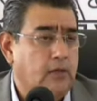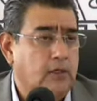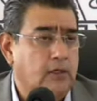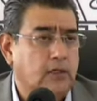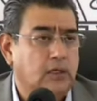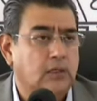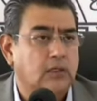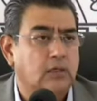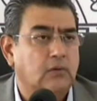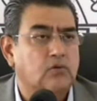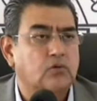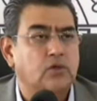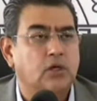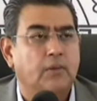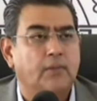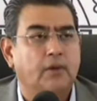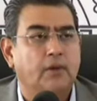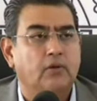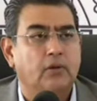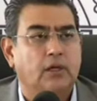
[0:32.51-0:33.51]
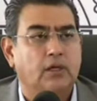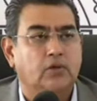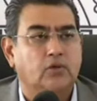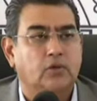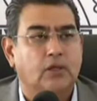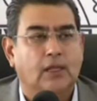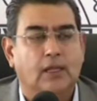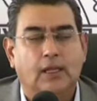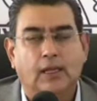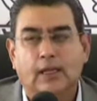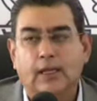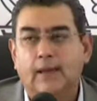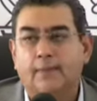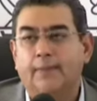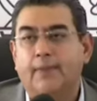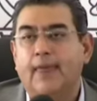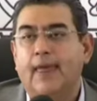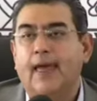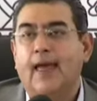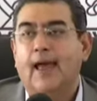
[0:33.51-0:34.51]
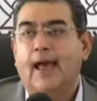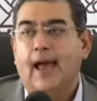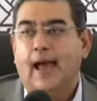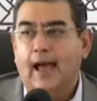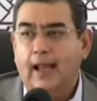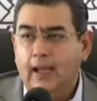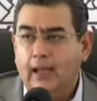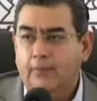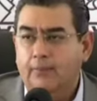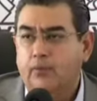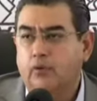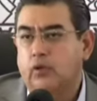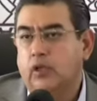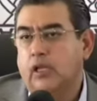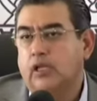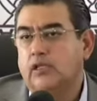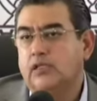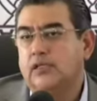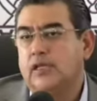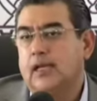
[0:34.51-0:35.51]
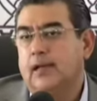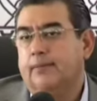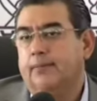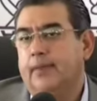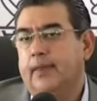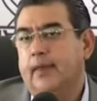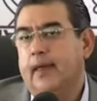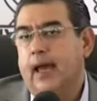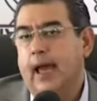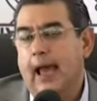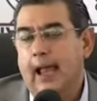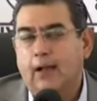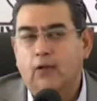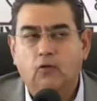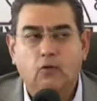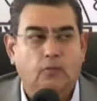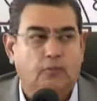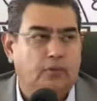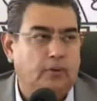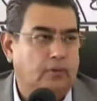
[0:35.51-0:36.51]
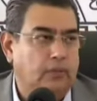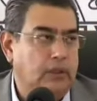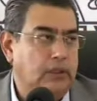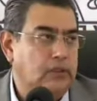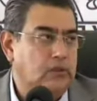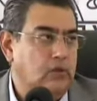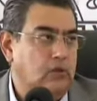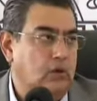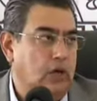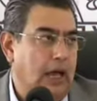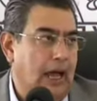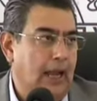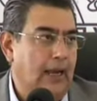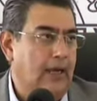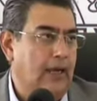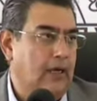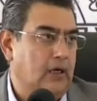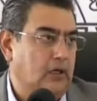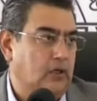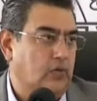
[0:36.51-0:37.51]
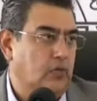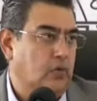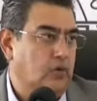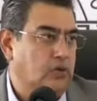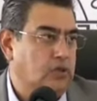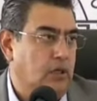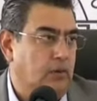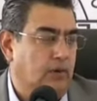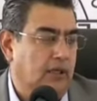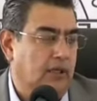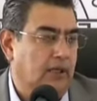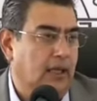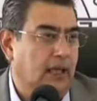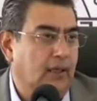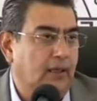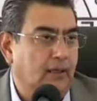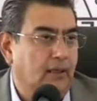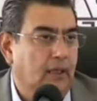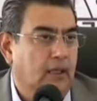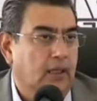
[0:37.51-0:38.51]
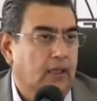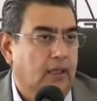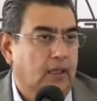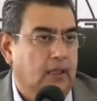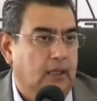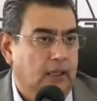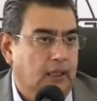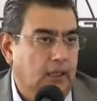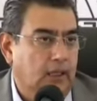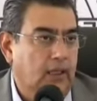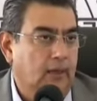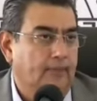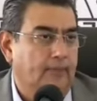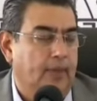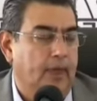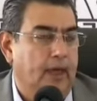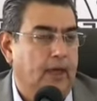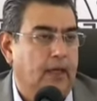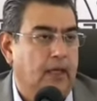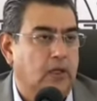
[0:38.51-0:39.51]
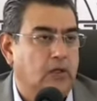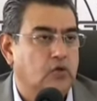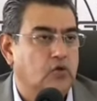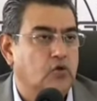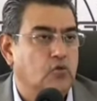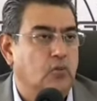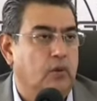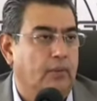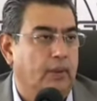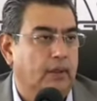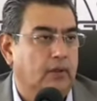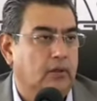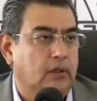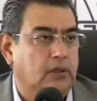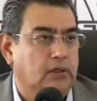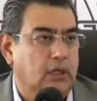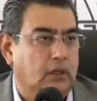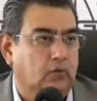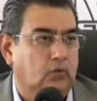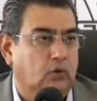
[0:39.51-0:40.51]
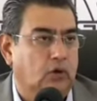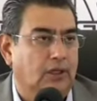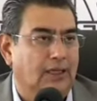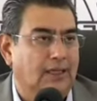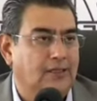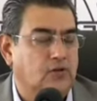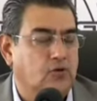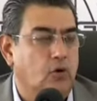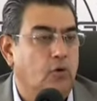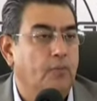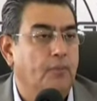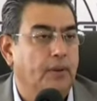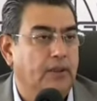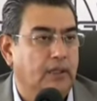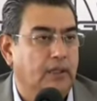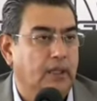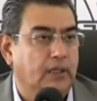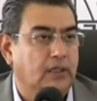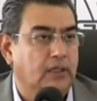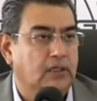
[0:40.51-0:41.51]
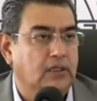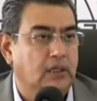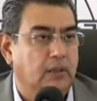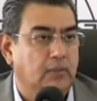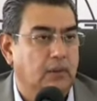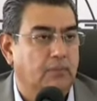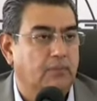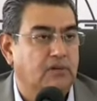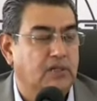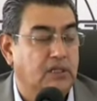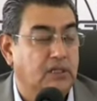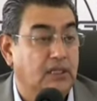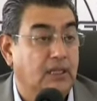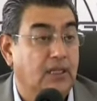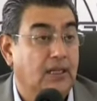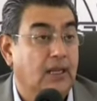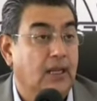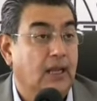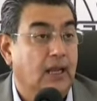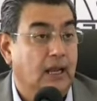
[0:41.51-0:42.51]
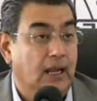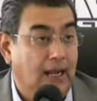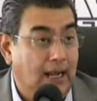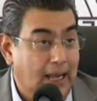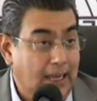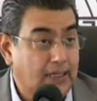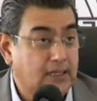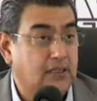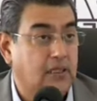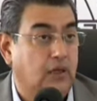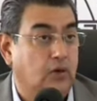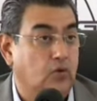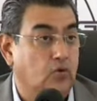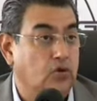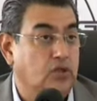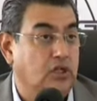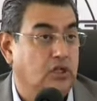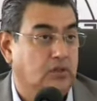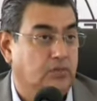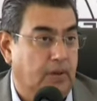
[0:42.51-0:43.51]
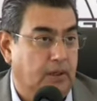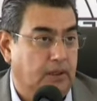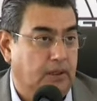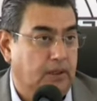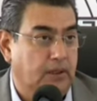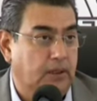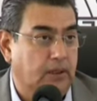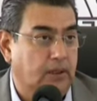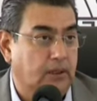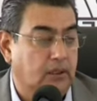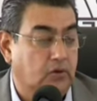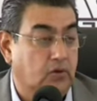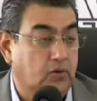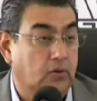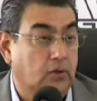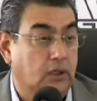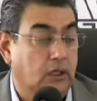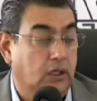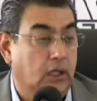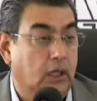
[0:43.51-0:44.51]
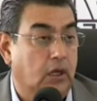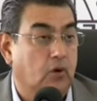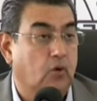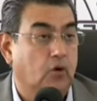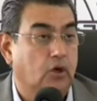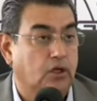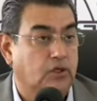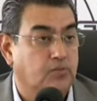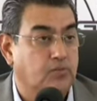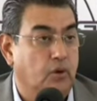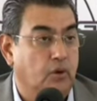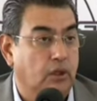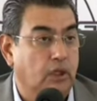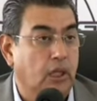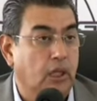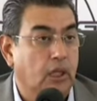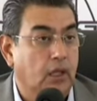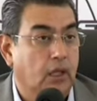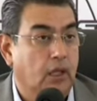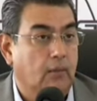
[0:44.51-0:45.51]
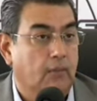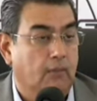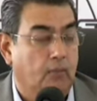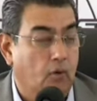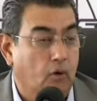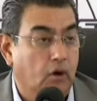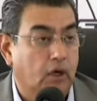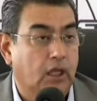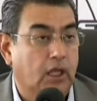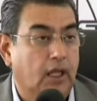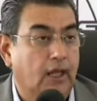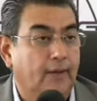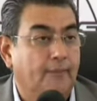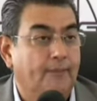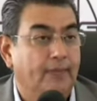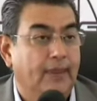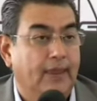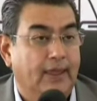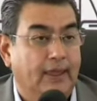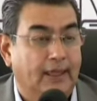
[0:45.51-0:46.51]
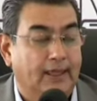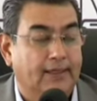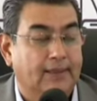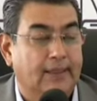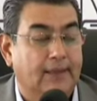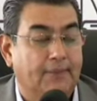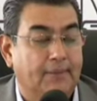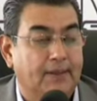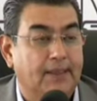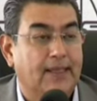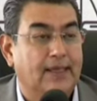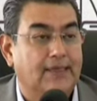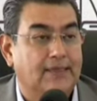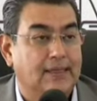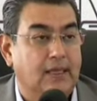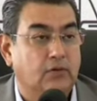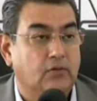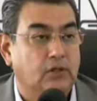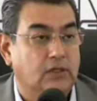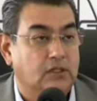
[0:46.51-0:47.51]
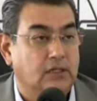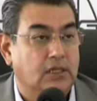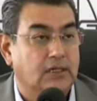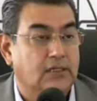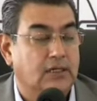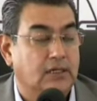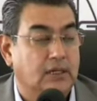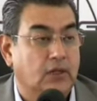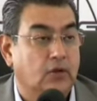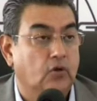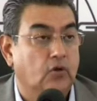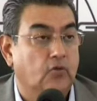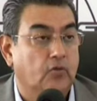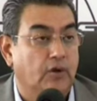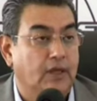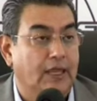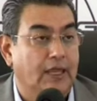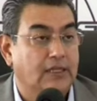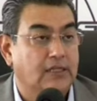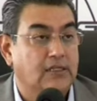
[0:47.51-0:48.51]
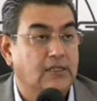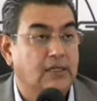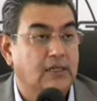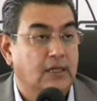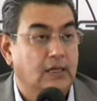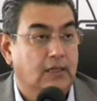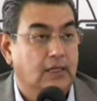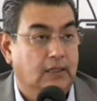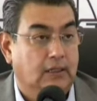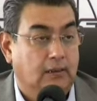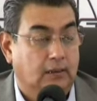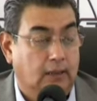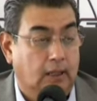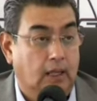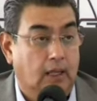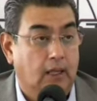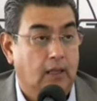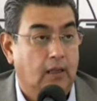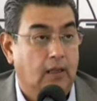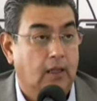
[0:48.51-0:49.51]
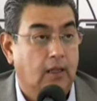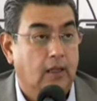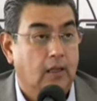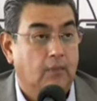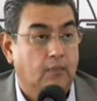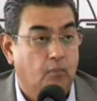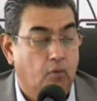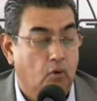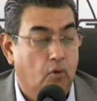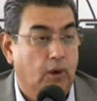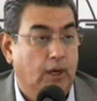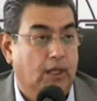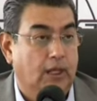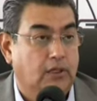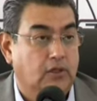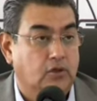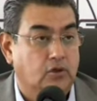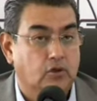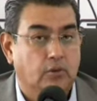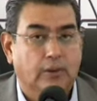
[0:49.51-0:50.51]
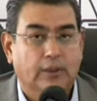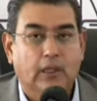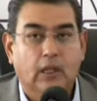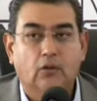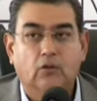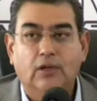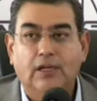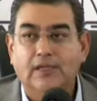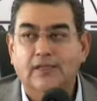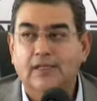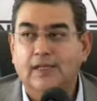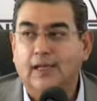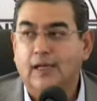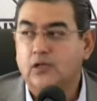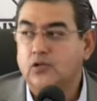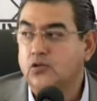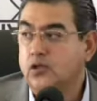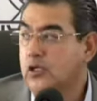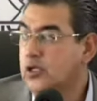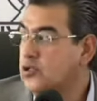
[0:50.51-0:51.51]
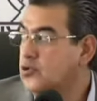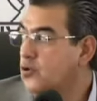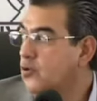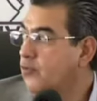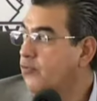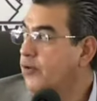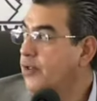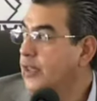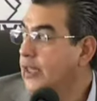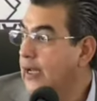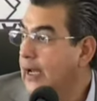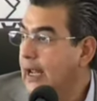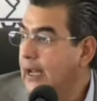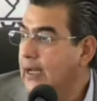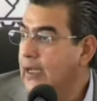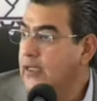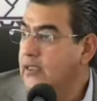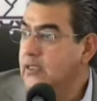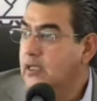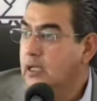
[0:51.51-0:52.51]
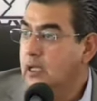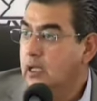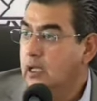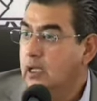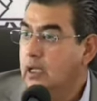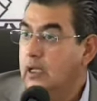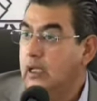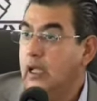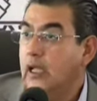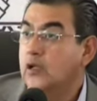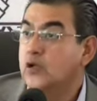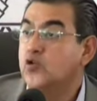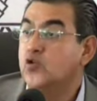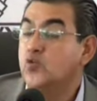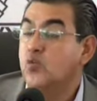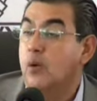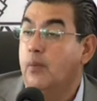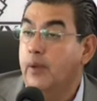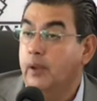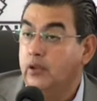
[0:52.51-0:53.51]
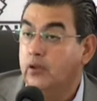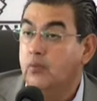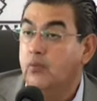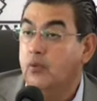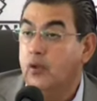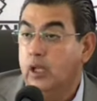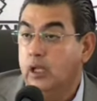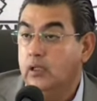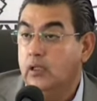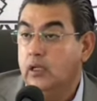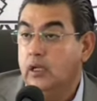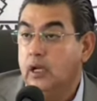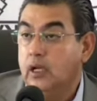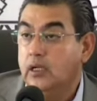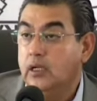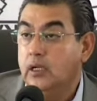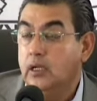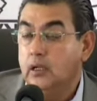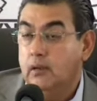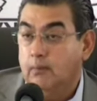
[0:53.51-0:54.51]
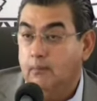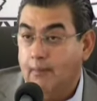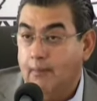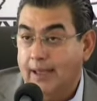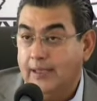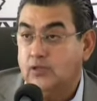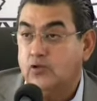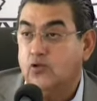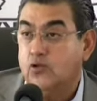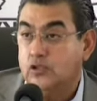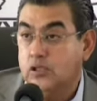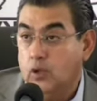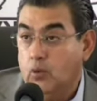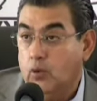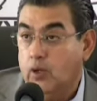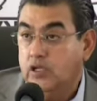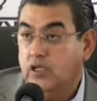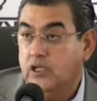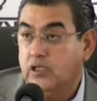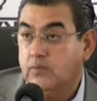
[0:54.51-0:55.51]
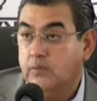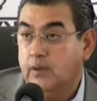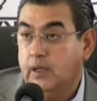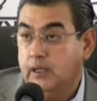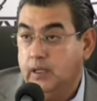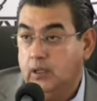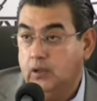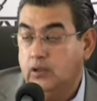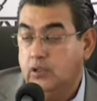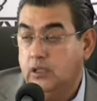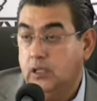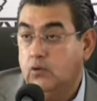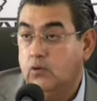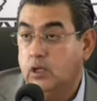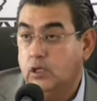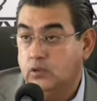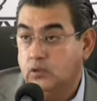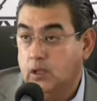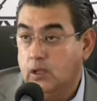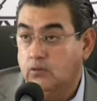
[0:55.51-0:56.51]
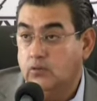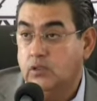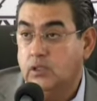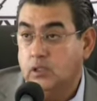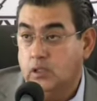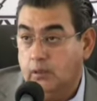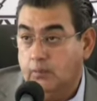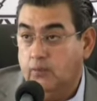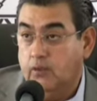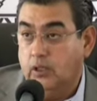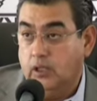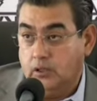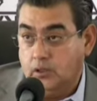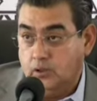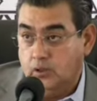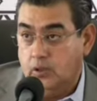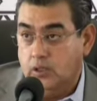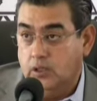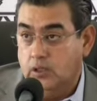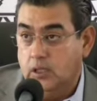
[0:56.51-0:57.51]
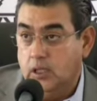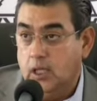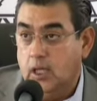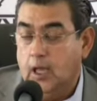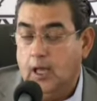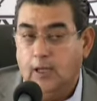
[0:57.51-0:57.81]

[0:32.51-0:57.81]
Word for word: Así es que hacemos un llamado a la ciudadanía, a la prudencia, al compromiso, a la responsabilidad y a que en su momento las autoridades competentes también presenten las denuncias pertinentes contra quien corresponda, porque está penalizado el estar cerrando vías públicas y sobre todo en este caso que son federales y que en su momento puedan tener más consecuencias para quien esté ocasionando este tipo de acciones.